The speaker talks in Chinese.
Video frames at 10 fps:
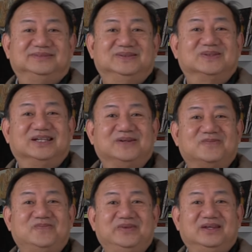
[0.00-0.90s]
OK，
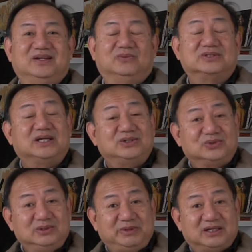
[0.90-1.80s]
我再
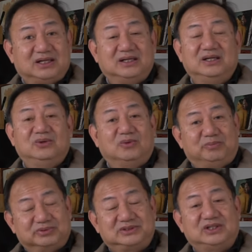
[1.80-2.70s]
说一遍啊，我
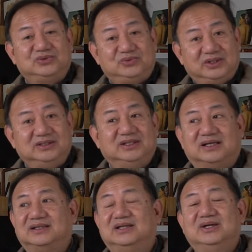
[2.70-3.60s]
不是在宣
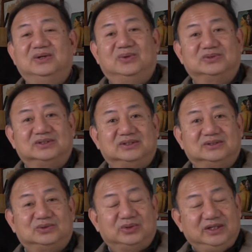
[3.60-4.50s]
扬或者
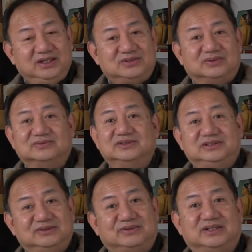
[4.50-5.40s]
推崇
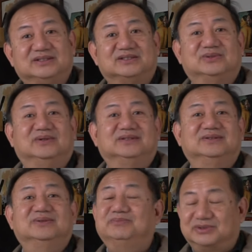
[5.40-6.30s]
西方的价值观，
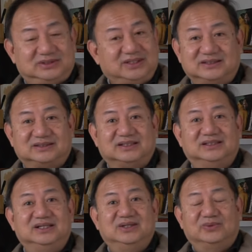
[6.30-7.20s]
不是这样子的。
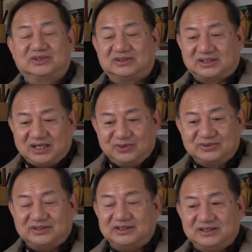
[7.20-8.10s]
我只是告
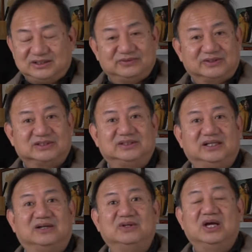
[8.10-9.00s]
诉大家，西方是这
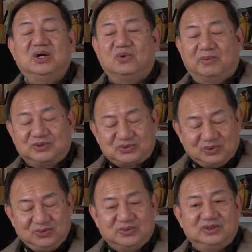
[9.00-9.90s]
样，我们
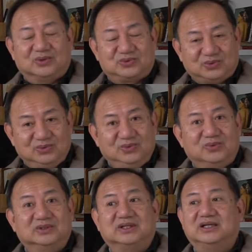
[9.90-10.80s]
中国有中
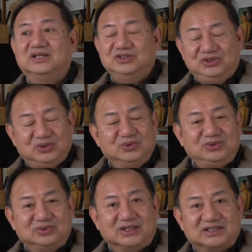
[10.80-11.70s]
国的优
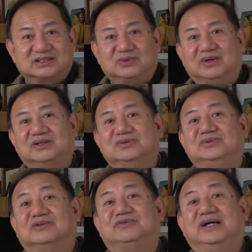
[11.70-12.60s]
秀的价值观需
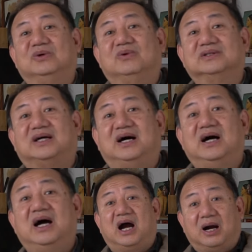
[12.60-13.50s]
要发扬光大，
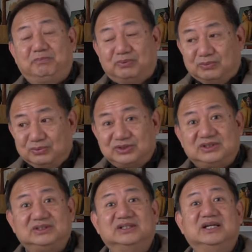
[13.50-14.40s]
而不
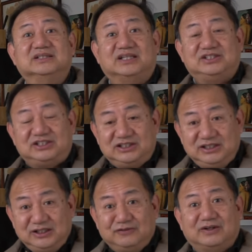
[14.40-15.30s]
是在
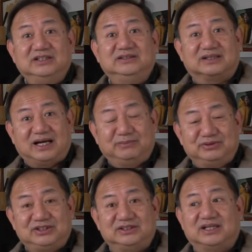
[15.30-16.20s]
西方人都看不
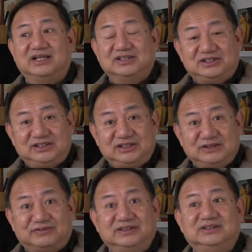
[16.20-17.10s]
起的、西
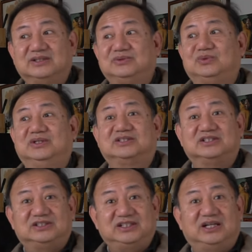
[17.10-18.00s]
方人都觉得是
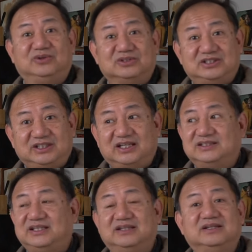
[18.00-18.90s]
下流下
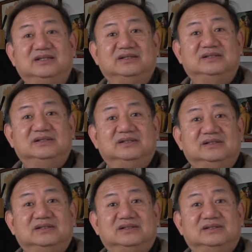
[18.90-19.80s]
贱
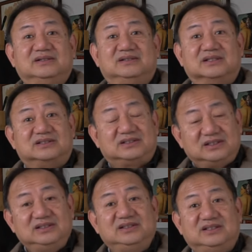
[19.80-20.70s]
的
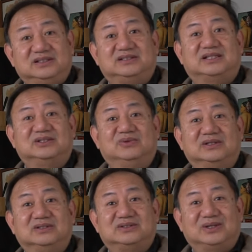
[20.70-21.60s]
这一些价值
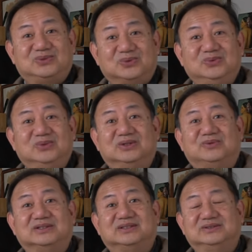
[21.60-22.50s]
观，在中国的
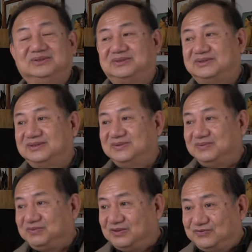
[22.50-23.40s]
网上却是
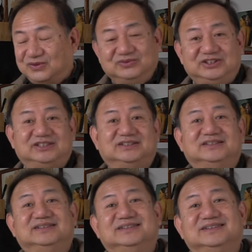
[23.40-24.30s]
风起。
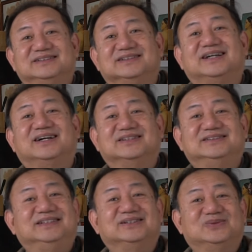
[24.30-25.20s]
啊，
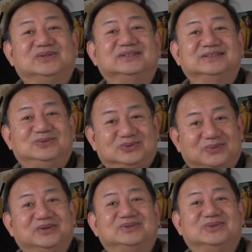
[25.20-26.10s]
这个我
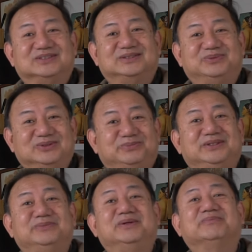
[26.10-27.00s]
专门做个视频去
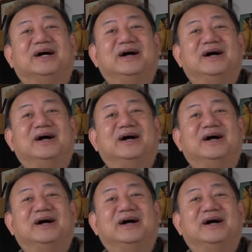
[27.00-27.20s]
批评吧。